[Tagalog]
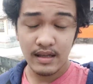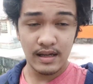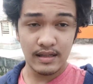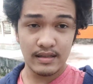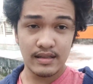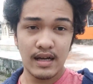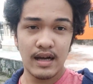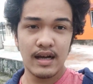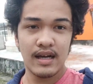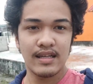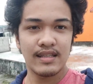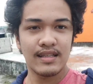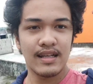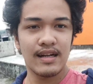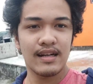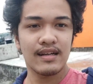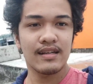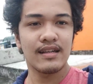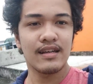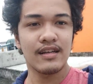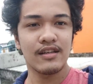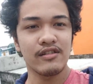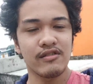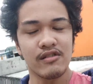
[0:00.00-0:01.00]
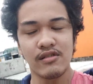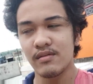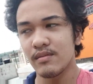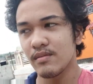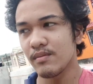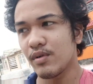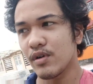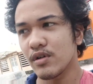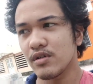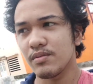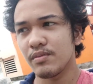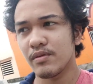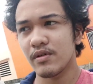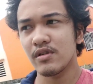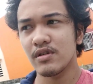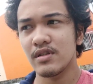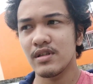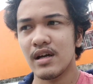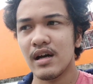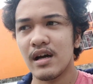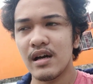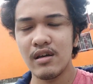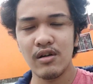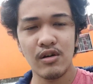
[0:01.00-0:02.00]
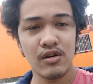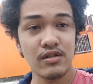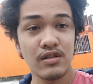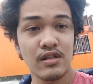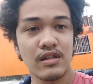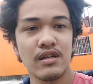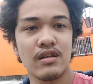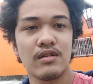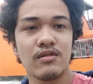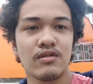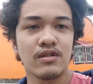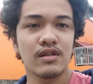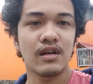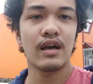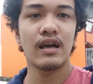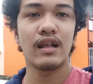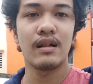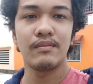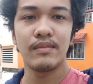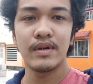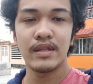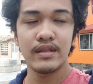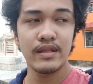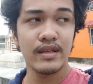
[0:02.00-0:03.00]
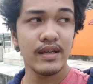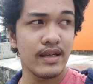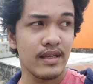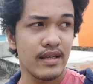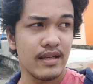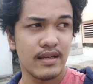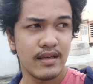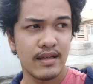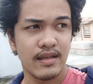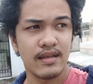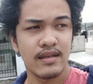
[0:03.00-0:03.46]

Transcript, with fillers: Tanga-tanga nalaglag yung posporo tsaka yosin niya dun sa helmet niya eh.